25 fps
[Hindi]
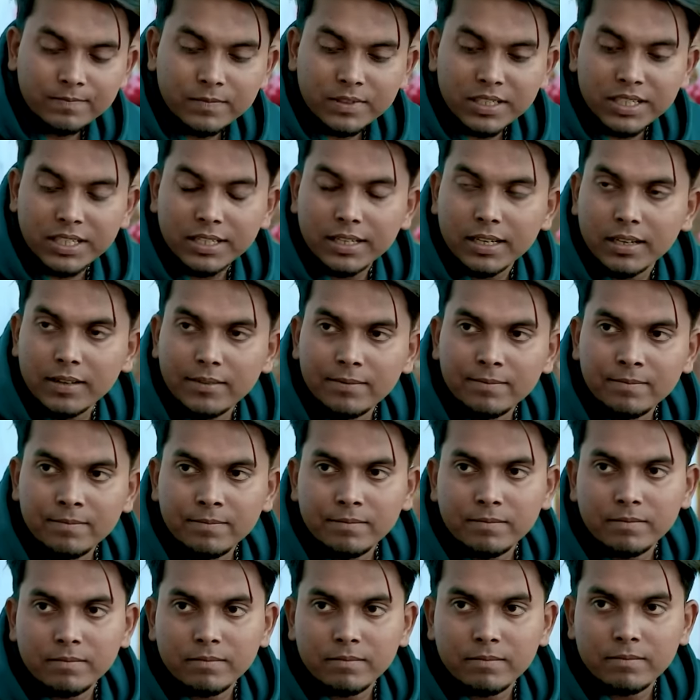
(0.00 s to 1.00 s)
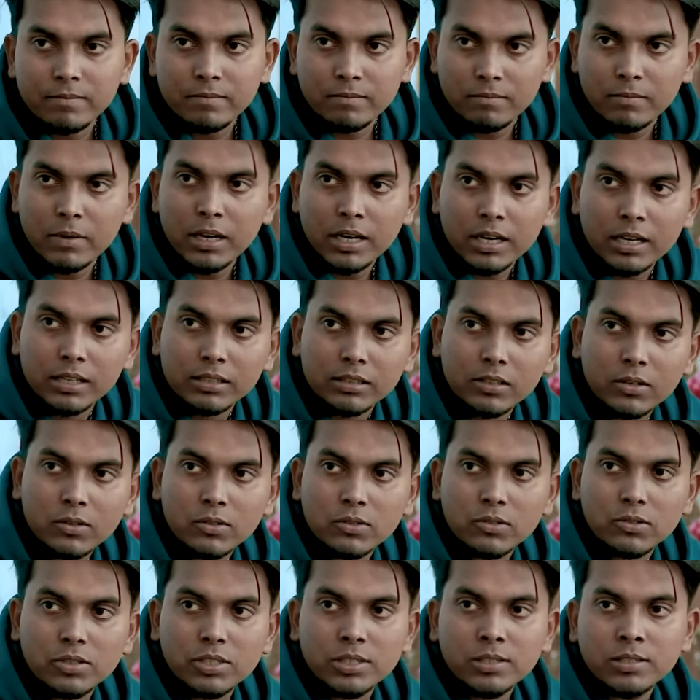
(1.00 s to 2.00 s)
ठीक है मैं करता हूँ
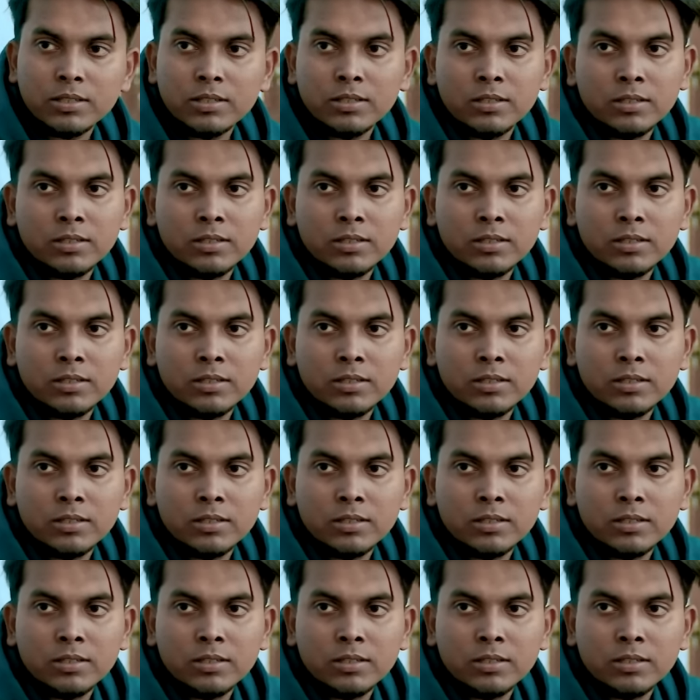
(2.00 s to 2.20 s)
कुछ